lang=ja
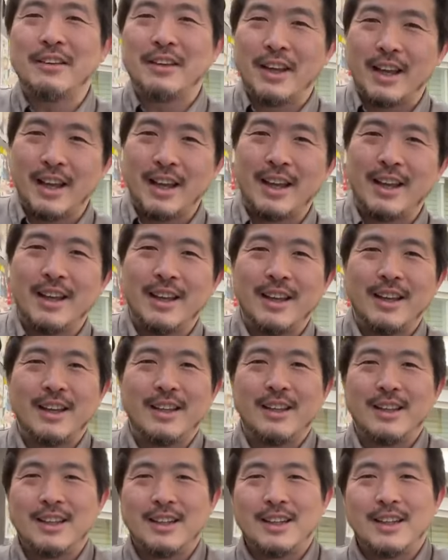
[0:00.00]
非常に簡単
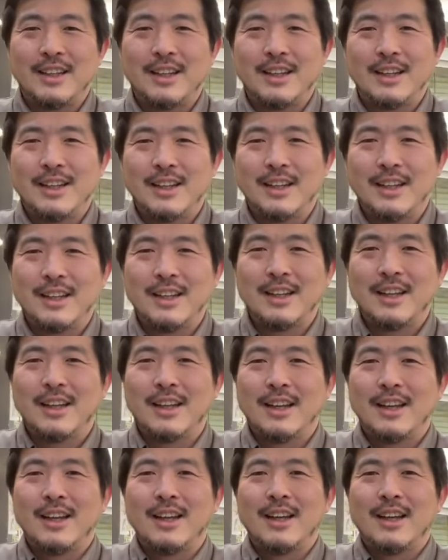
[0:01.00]
になりまし
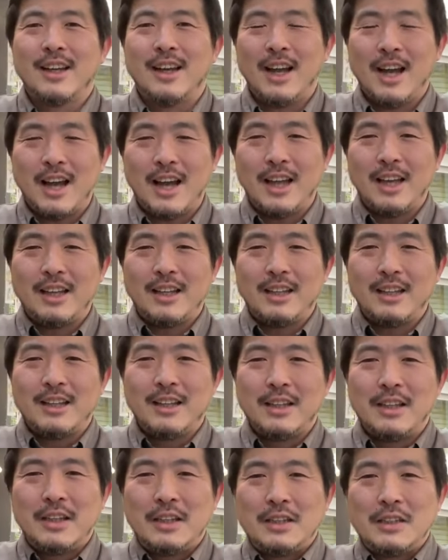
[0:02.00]
た。はい。
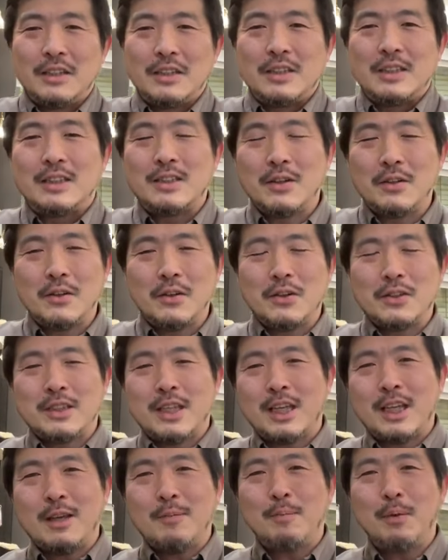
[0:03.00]
その先っ
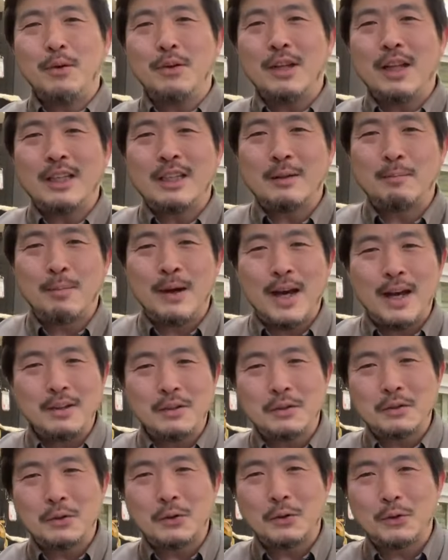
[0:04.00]
ぽのバー
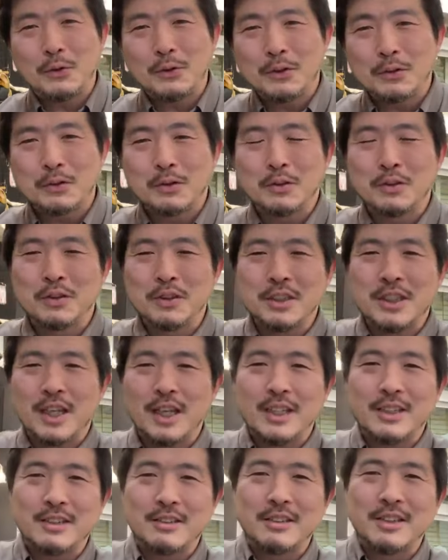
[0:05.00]
のところをちょっと抜いた
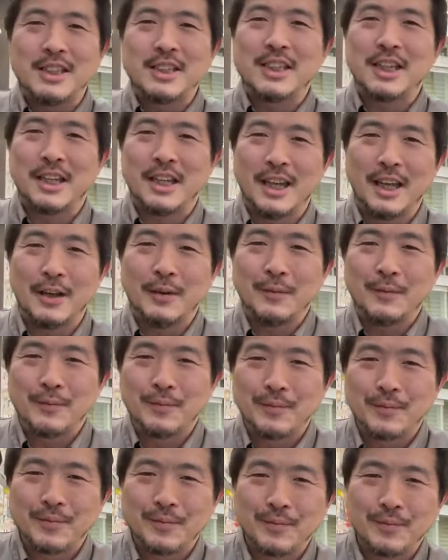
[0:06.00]
りするんでしたっけ？
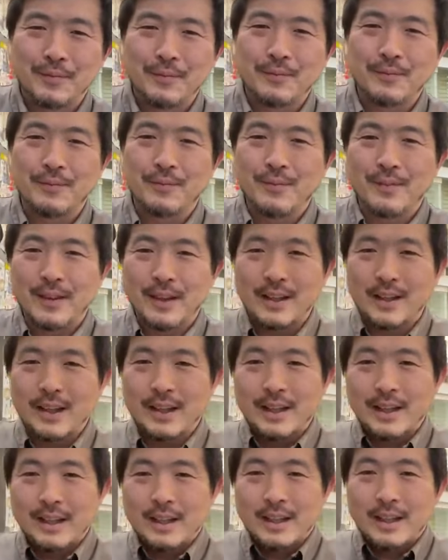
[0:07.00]
そうです。これ
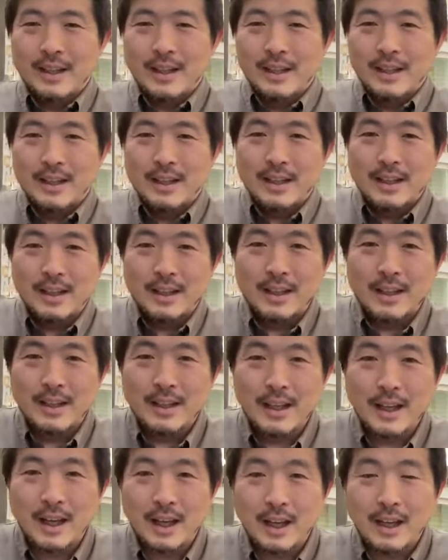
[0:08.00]
抜いていただくと、
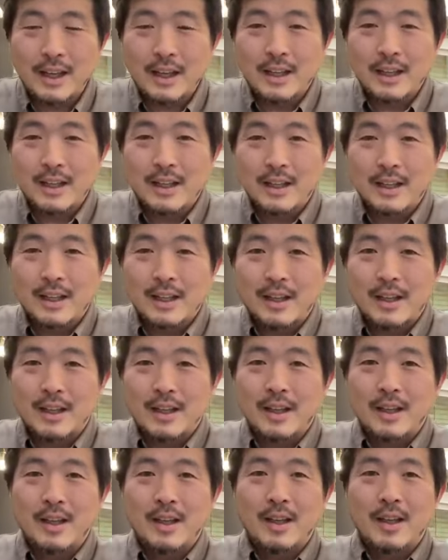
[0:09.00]
はい。これ今実
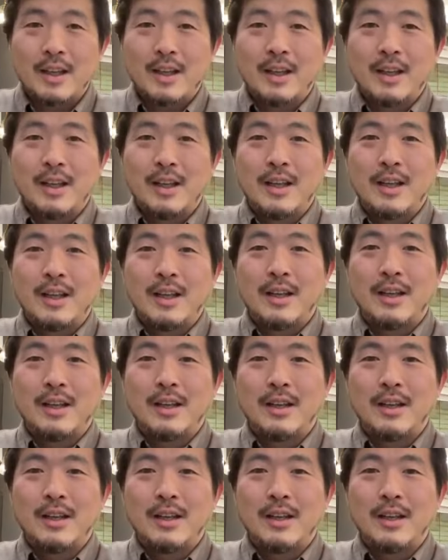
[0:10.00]
際抜きました。はい。